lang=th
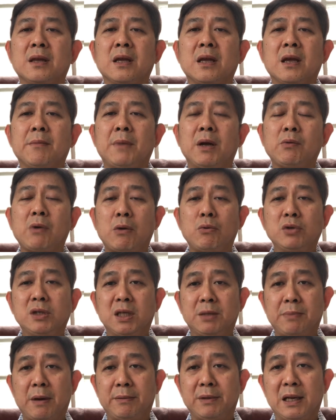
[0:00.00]
มันความรู้สึก
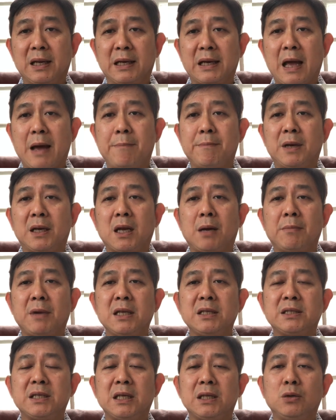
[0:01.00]
แบบนี้แหละครับ มันทำให้
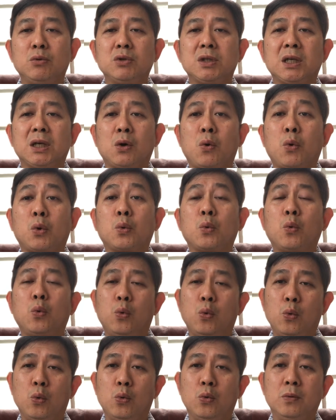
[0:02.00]
จิตรู้สึกหด
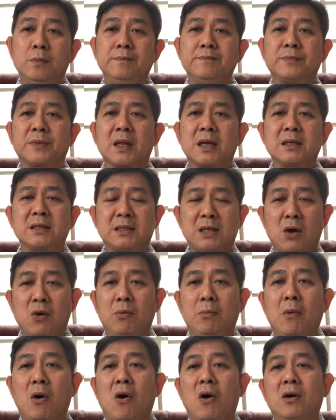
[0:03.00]
หู่เศร้า
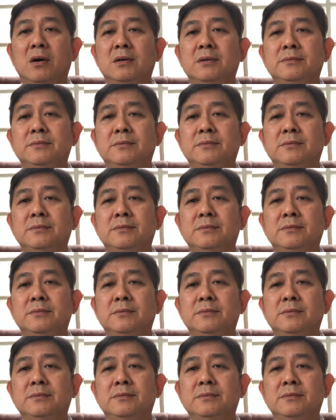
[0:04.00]
หมอง